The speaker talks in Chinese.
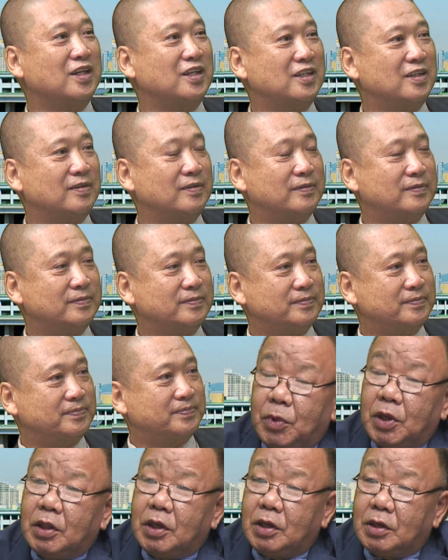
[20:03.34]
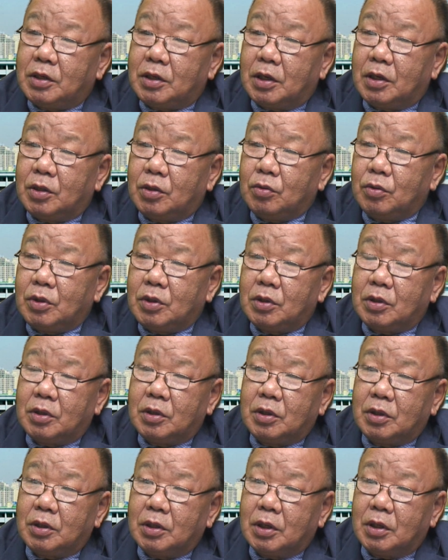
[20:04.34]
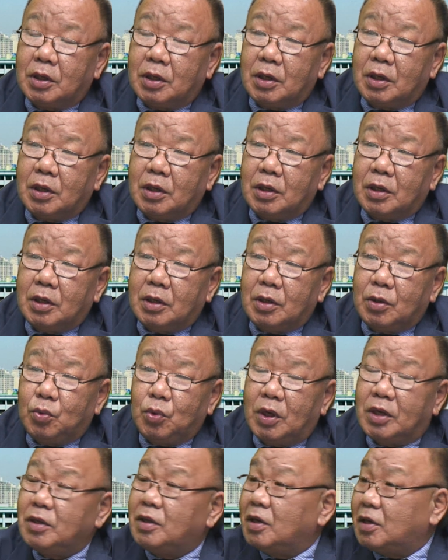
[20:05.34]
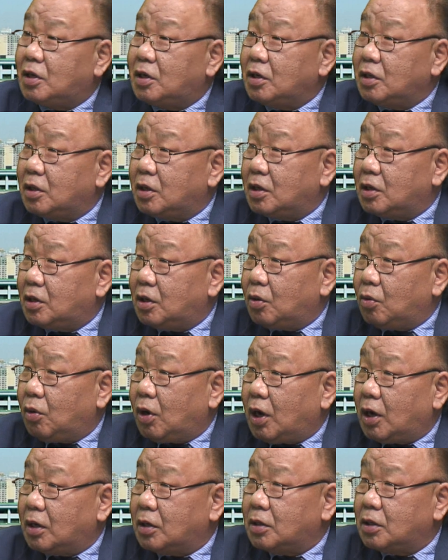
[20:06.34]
我觉得前面那些都是这个原则性的一些话，